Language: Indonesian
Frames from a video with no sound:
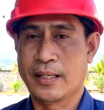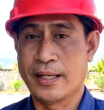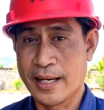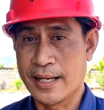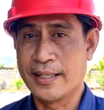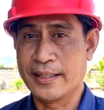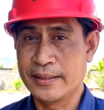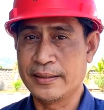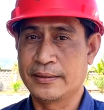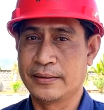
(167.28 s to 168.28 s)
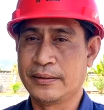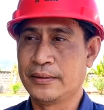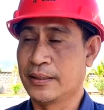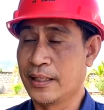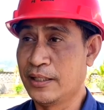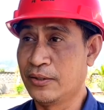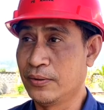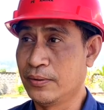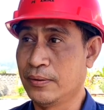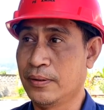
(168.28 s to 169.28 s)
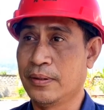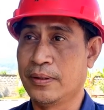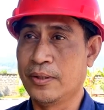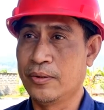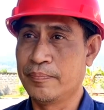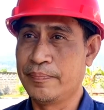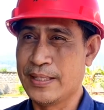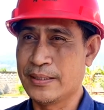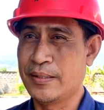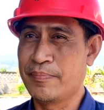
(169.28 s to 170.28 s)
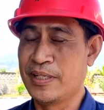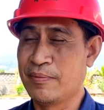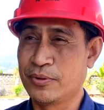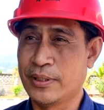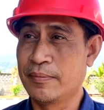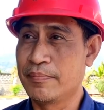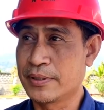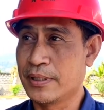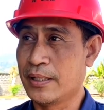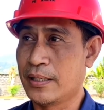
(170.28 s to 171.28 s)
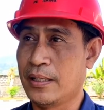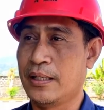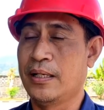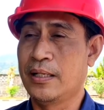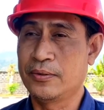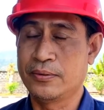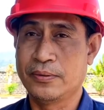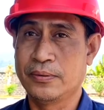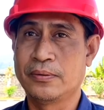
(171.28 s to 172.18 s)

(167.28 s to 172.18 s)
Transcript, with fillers: Kadang-kadang ya, tergantung kalau biasanya menyambut hari besar atau